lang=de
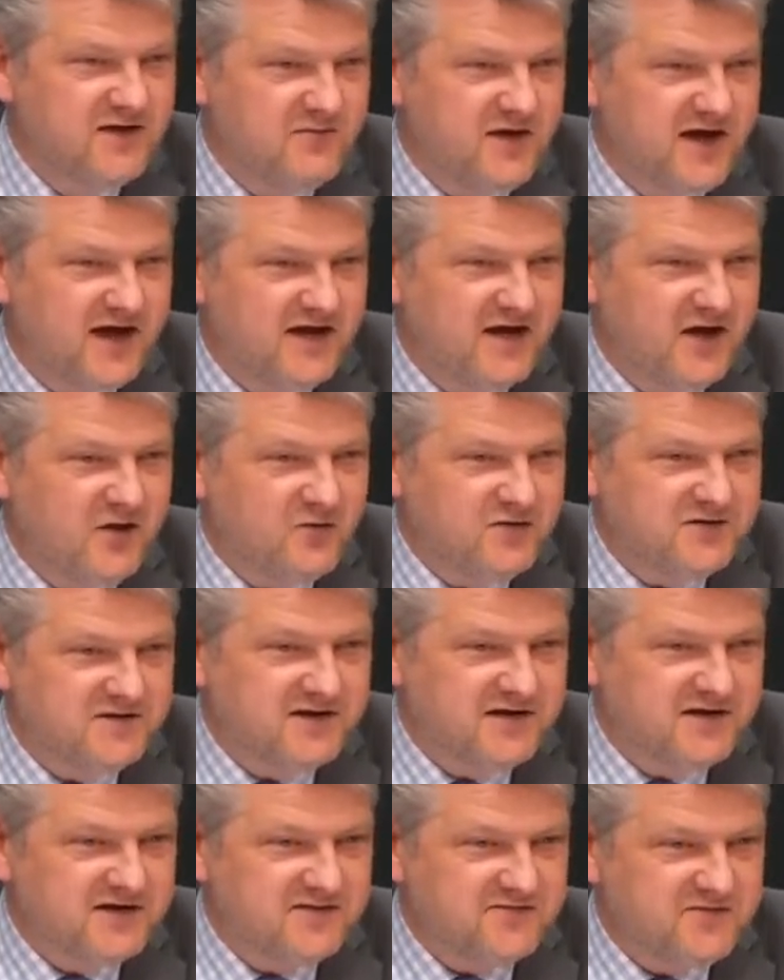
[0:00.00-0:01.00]
bei einer
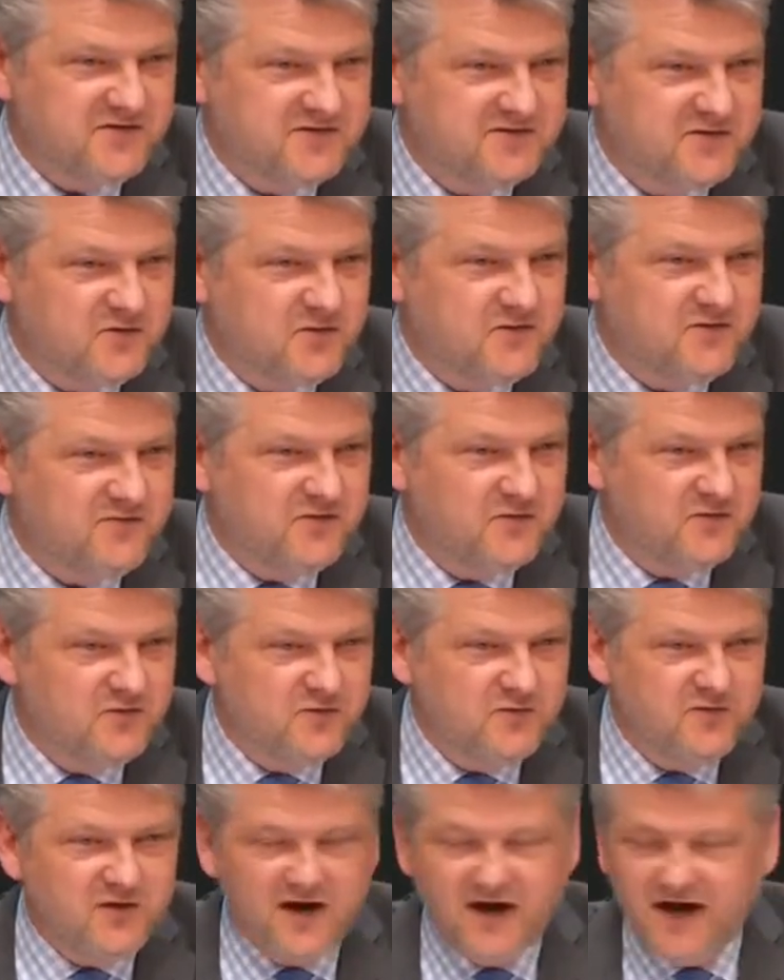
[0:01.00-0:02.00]
Unterrichtsversorgung von
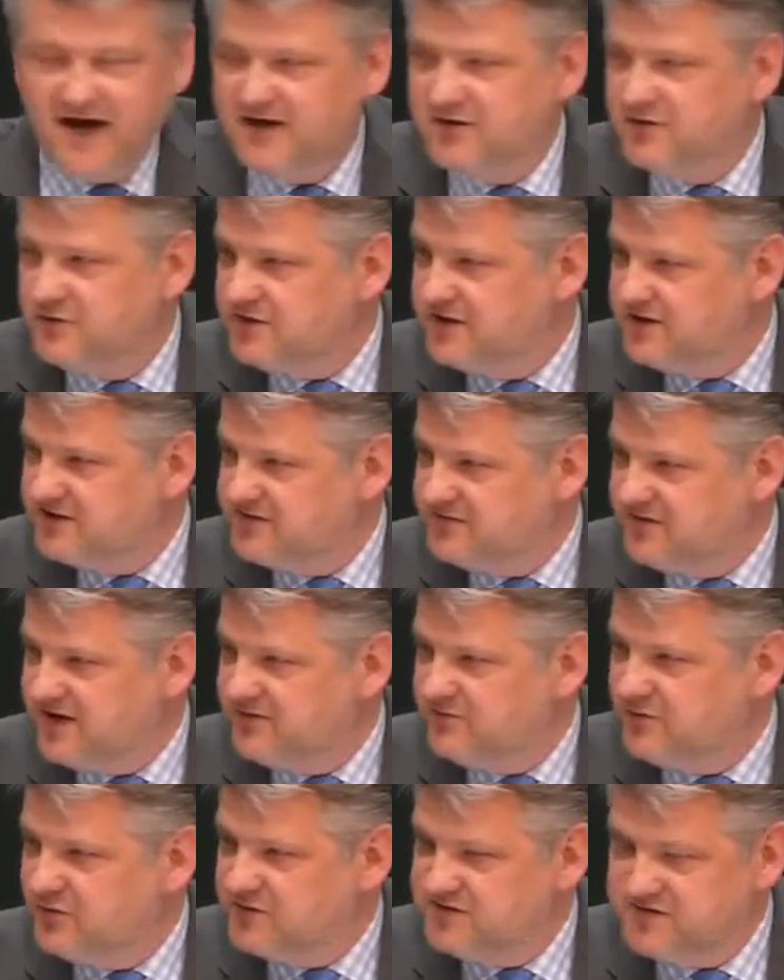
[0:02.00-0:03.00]
über
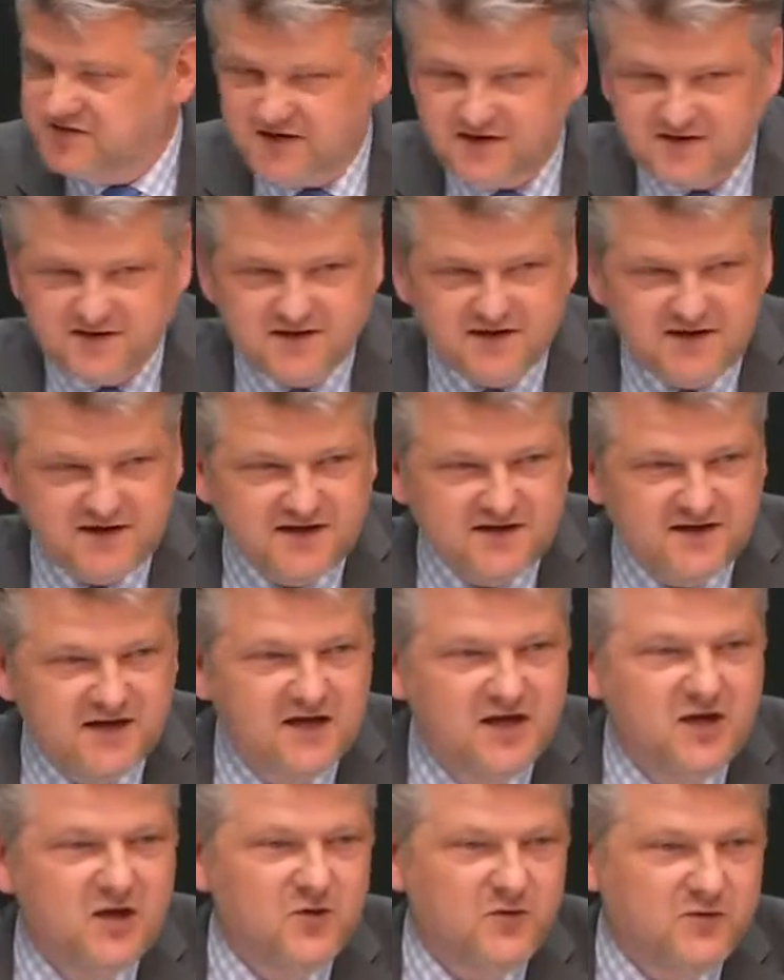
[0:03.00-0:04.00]
102 Prozent liegen.
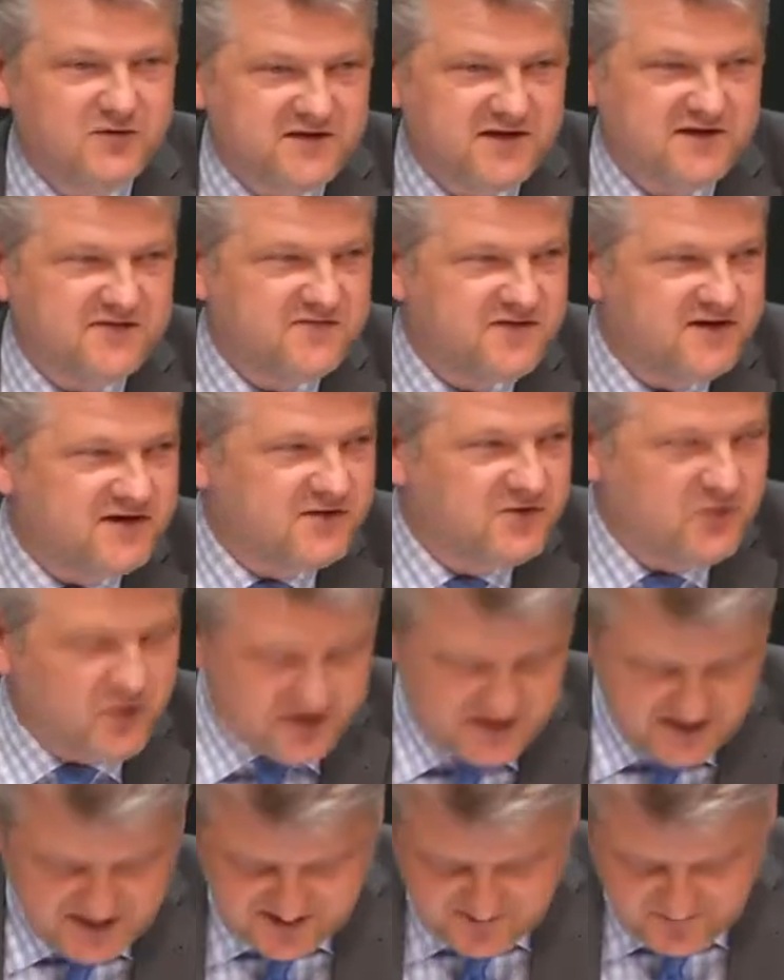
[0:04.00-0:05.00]
Und das wäre
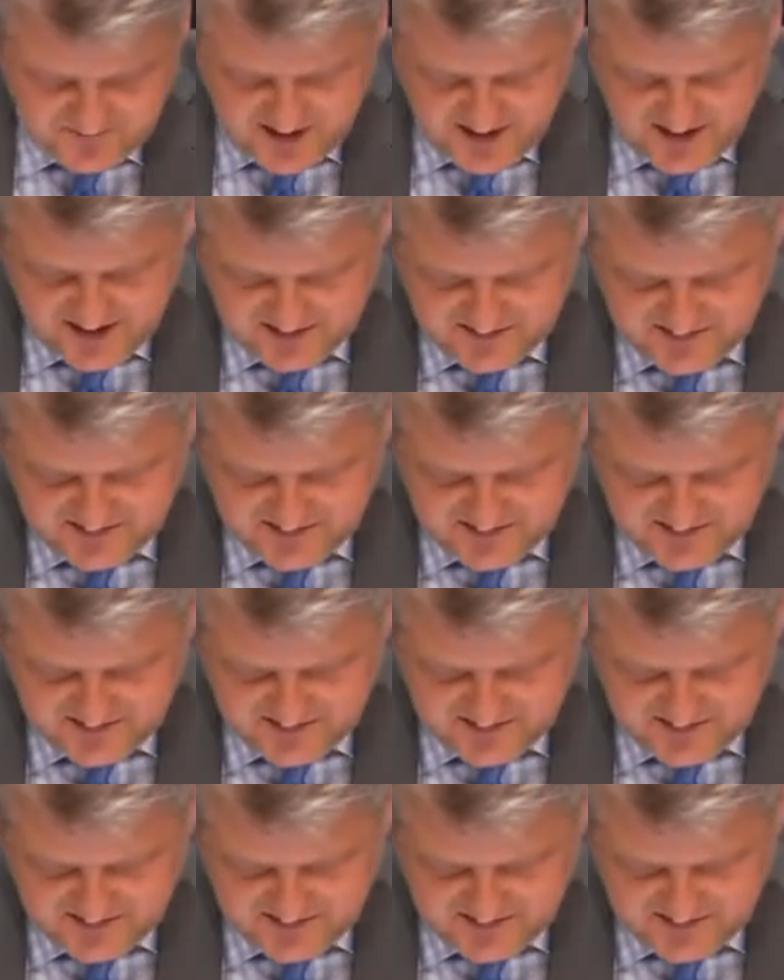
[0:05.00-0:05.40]
deutlich mehr